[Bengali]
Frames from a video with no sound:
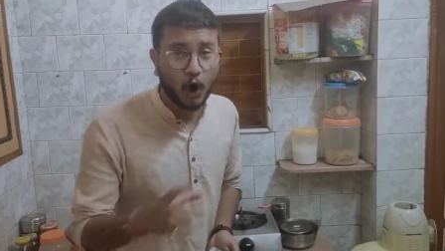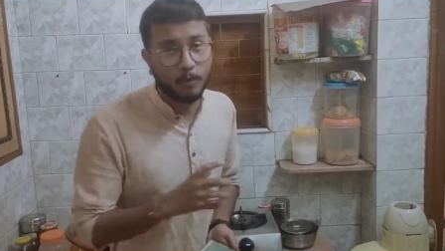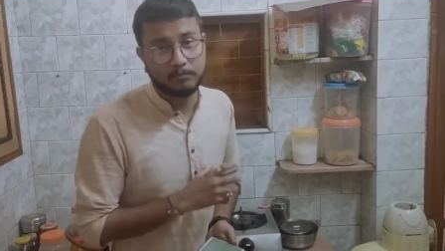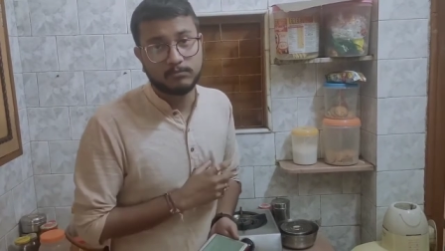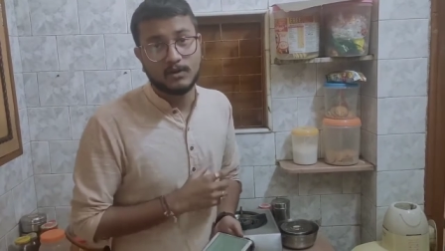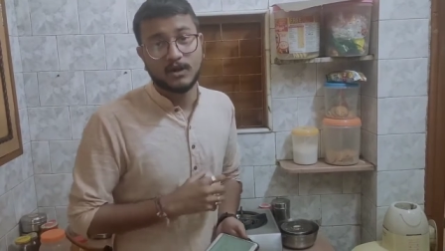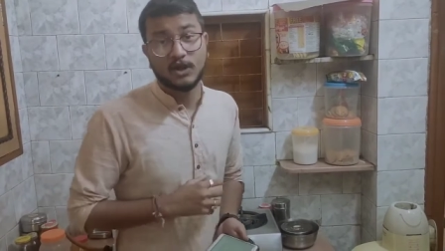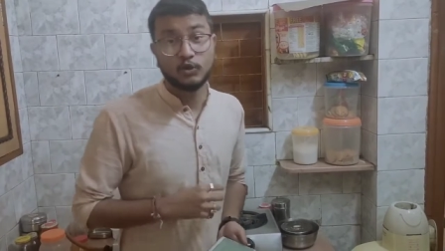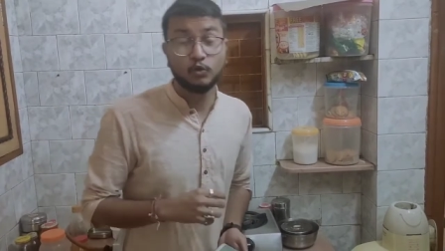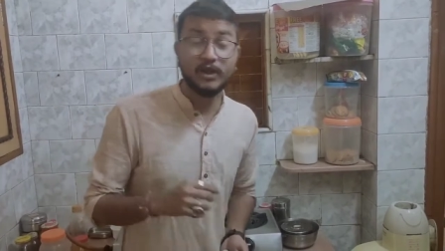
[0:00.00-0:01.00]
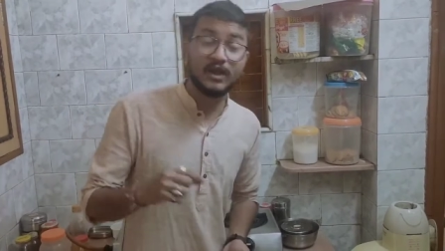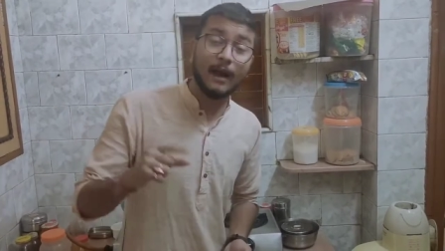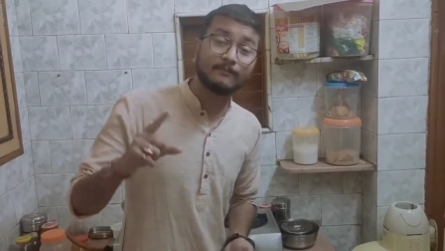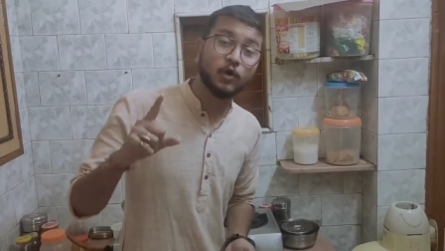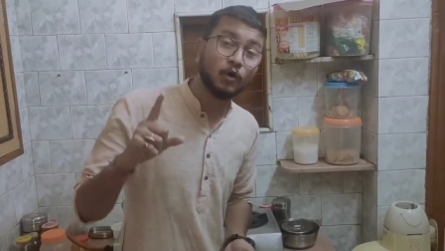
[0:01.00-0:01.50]
ঢপ দুই
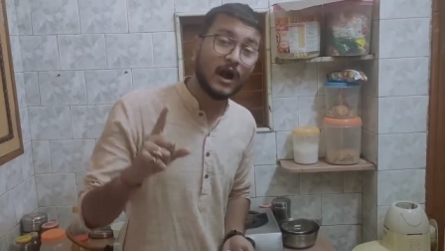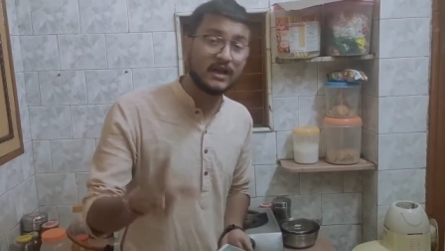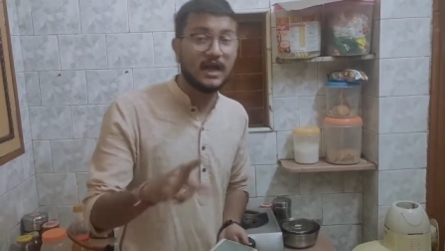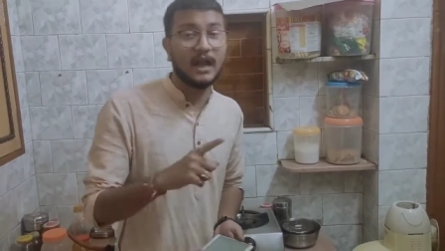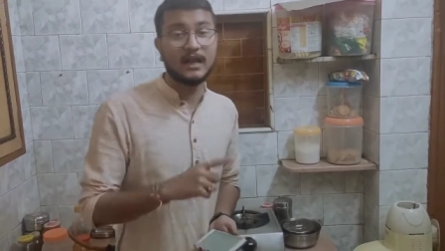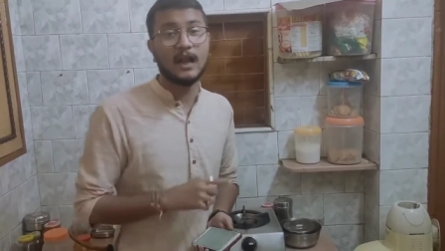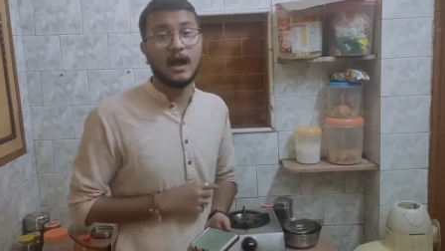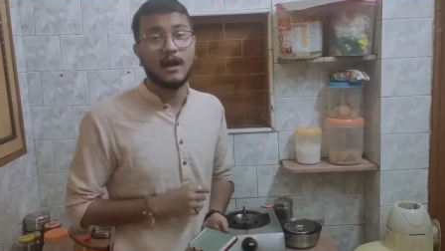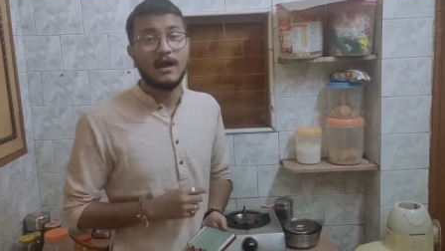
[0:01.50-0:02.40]
কাপ ধোকার ঢালনা